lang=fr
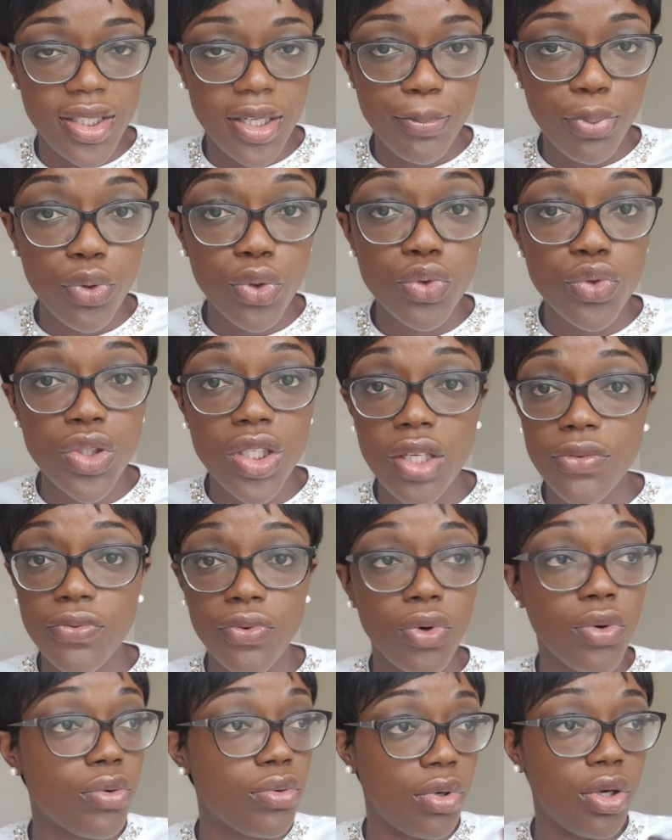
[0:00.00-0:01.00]
produits qui
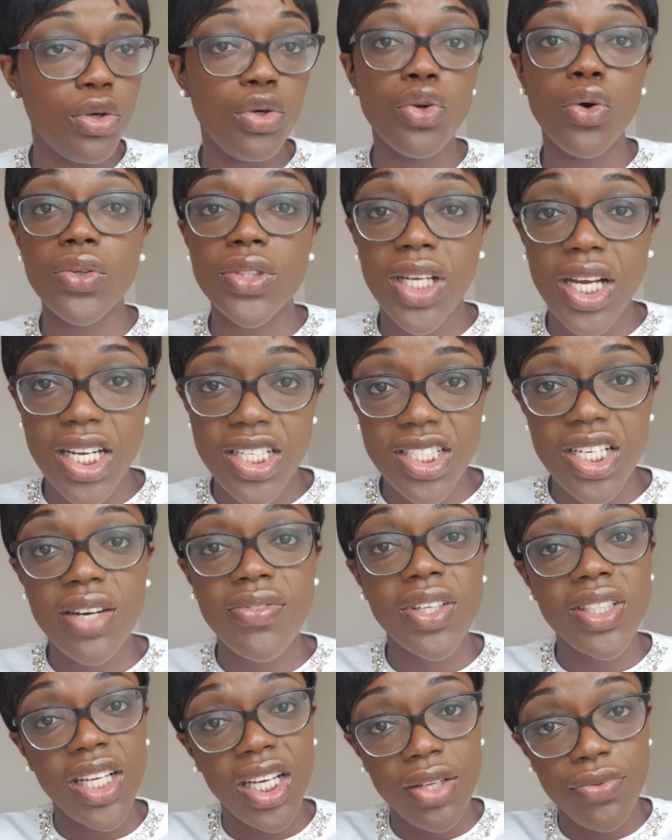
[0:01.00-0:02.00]
font un long trajet
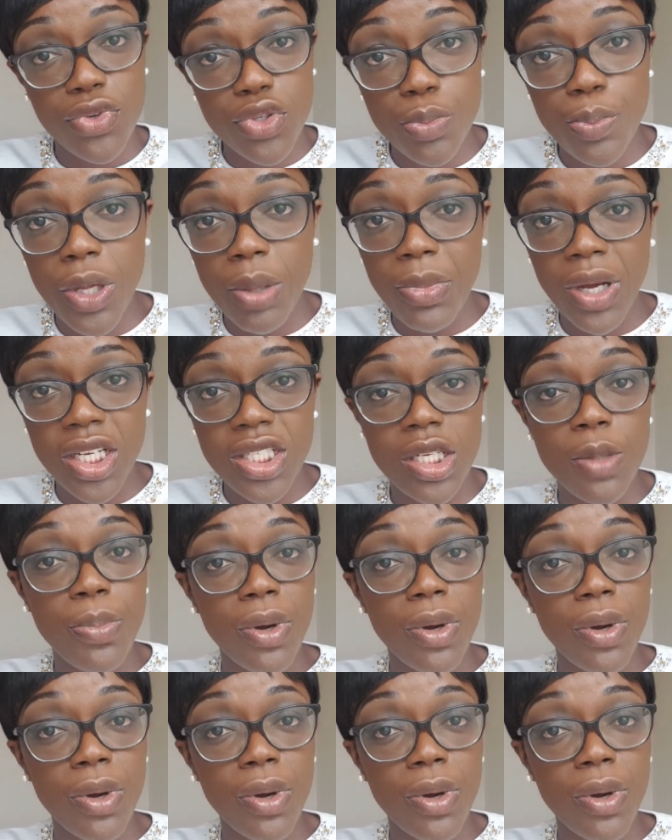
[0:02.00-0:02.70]
avant d'arriver au supermarché.